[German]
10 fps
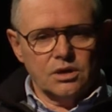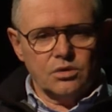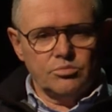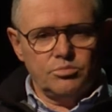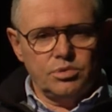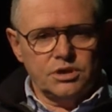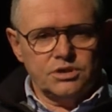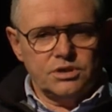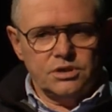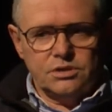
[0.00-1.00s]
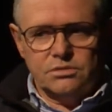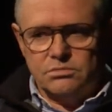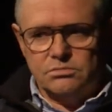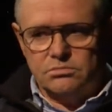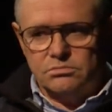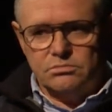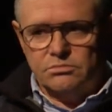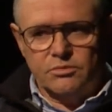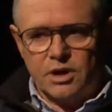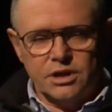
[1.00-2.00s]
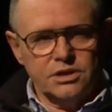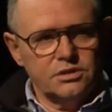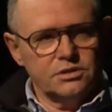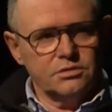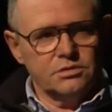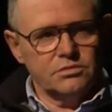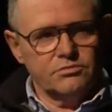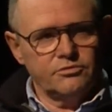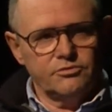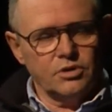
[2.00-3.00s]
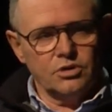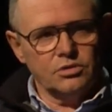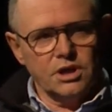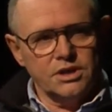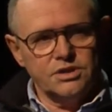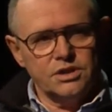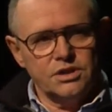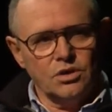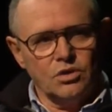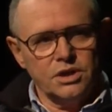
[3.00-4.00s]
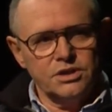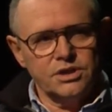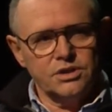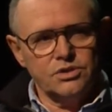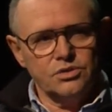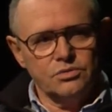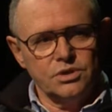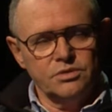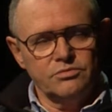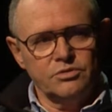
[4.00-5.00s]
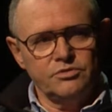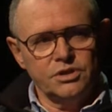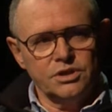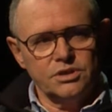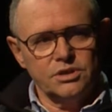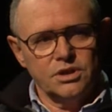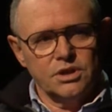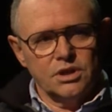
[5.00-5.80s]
Und plötzlich war ich voll und ganz in der Organisation involviert mhm.